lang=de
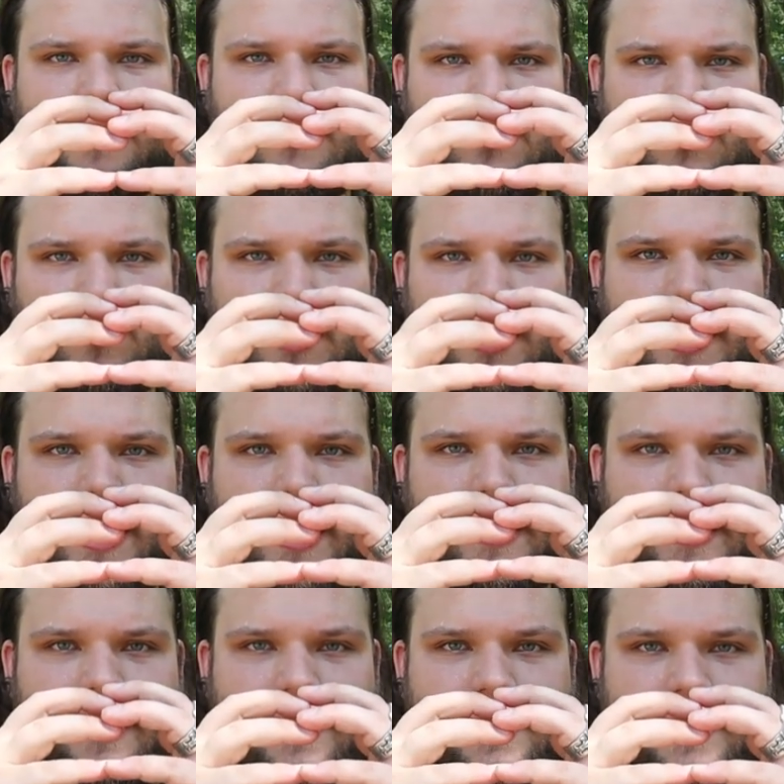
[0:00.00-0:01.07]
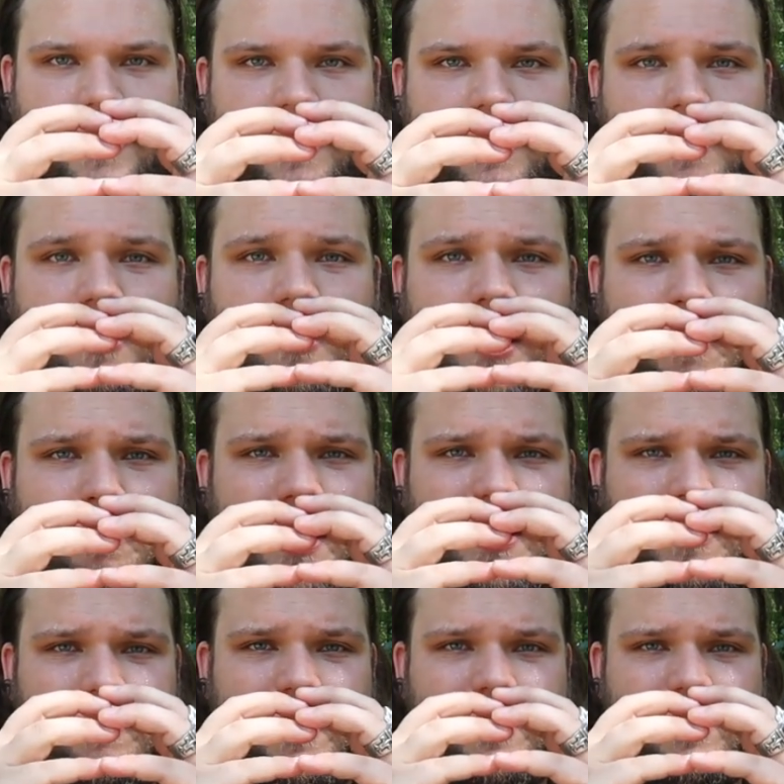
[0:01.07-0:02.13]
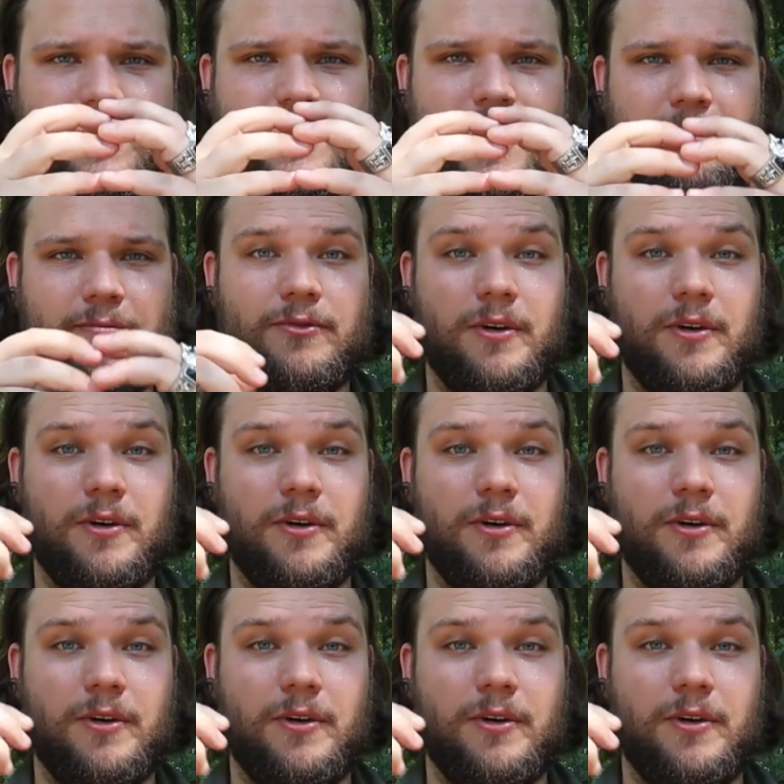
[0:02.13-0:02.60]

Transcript: So klein geht das Ding im Endeffekt zusammen.